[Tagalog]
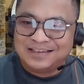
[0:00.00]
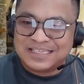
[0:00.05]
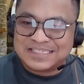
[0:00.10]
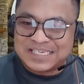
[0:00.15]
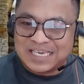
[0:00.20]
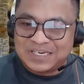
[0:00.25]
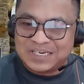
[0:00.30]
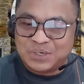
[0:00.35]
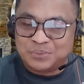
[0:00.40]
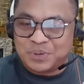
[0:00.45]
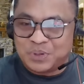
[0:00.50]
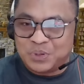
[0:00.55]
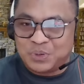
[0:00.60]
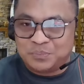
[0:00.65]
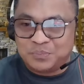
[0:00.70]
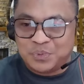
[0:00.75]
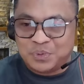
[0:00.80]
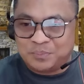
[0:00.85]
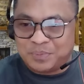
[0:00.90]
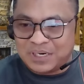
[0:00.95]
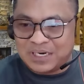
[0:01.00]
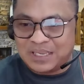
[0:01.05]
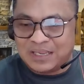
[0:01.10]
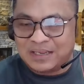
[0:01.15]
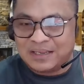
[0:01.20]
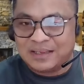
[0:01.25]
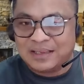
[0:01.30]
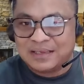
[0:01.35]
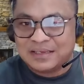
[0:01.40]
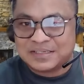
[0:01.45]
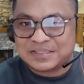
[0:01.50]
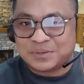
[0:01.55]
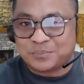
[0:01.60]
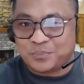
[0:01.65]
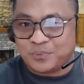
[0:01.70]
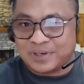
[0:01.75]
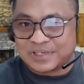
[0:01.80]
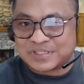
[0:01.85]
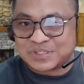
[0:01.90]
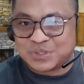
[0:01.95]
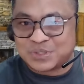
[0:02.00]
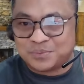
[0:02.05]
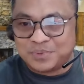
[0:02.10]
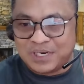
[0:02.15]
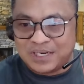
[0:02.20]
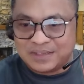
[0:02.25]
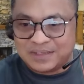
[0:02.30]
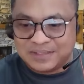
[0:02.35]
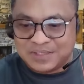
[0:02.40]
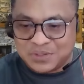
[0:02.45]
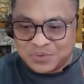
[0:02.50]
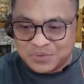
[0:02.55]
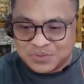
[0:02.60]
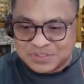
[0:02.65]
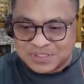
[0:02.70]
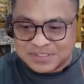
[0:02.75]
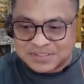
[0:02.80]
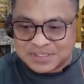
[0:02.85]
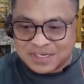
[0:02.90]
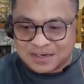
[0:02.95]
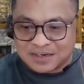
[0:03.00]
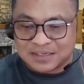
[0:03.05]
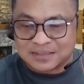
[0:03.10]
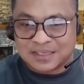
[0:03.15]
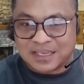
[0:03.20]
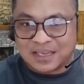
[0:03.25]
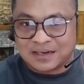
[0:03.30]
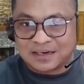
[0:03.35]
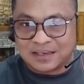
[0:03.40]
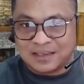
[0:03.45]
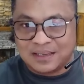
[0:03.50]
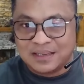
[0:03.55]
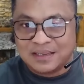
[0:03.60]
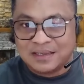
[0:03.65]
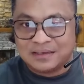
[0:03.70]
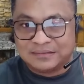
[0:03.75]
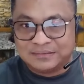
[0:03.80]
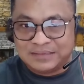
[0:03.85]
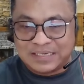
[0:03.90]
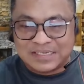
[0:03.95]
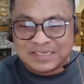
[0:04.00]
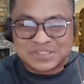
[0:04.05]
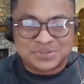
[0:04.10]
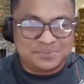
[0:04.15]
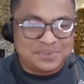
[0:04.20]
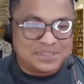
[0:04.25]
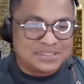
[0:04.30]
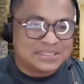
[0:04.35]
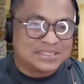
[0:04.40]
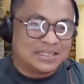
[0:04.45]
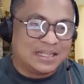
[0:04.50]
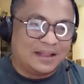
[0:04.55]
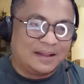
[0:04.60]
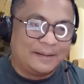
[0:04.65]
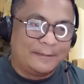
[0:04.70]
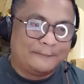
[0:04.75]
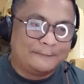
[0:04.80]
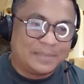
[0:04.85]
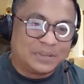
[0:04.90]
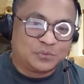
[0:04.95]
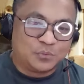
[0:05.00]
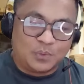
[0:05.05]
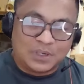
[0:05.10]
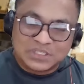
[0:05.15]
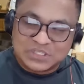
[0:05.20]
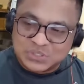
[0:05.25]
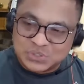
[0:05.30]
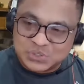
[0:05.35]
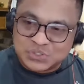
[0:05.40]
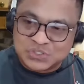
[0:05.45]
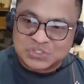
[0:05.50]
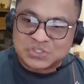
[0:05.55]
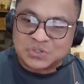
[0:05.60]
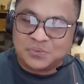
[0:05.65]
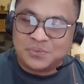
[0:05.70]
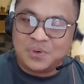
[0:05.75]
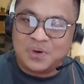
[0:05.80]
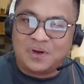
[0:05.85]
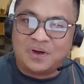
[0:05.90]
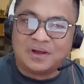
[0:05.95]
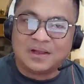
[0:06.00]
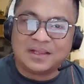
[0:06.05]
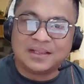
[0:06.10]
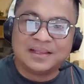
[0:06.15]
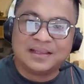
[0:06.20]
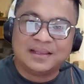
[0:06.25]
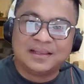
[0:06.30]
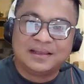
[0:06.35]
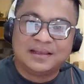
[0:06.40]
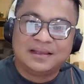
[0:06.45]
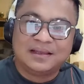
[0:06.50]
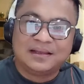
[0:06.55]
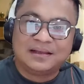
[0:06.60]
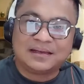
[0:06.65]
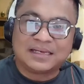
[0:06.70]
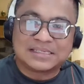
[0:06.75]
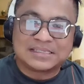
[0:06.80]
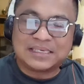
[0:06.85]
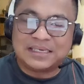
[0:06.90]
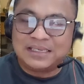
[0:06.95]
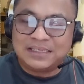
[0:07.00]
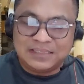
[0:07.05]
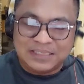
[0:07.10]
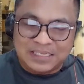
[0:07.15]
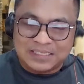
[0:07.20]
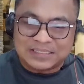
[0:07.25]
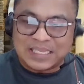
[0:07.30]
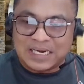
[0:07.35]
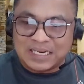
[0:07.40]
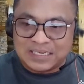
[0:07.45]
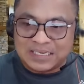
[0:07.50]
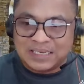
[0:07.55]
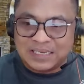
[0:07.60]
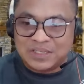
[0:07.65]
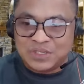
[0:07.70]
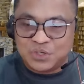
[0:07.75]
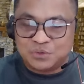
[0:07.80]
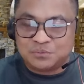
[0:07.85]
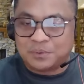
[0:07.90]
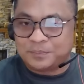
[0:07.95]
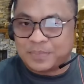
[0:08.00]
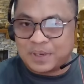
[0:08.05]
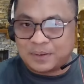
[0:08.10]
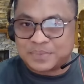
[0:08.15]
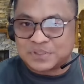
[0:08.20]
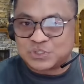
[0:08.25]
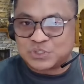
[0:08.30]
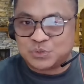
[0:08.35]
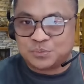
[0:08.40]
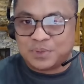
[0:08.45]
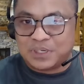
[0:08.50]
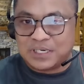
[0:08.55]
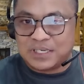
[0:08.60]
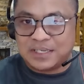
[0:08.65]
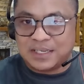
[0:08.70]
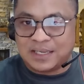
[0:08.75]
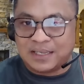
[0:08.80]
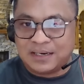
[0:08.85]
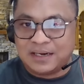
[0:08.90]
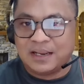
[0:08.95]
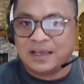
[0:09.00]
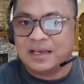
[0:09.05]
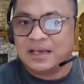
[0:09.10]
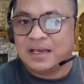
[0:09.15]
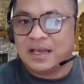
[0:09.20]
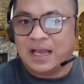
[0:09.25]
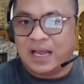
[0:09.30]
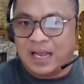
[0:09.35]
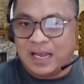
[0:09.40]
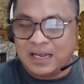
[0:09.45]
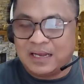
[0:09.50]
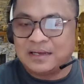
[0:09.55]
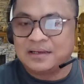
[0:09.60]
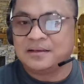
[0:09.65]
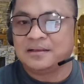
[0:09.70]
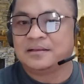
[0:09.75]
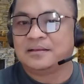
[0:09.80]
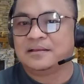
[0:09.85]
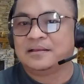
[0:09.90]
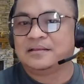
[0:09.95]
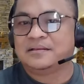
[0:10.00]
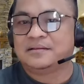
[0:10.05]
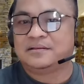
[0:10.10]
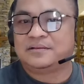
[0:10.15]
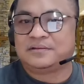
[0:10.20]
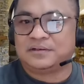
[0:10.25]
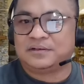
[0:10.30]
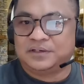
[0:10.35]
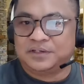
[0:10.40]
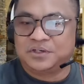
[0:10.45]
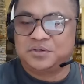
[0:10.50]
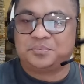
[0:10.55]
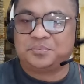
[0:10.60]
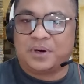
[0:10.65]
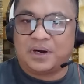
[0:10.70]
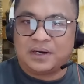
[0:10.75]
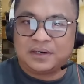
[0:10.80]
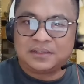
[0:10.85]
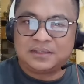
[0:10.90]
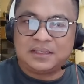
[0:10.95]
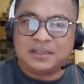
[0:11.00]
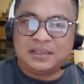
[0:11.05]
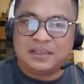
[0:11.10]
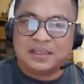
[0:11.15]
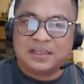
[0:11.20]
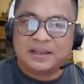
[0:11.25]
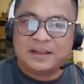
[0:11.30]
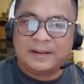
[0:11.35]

Di sana pag-upo pa lang sa pwesto bilang DOJ secretary, dinismiss na. But what took you so long? Kasi hindi talaga ninyo mapapasubalian ang third party.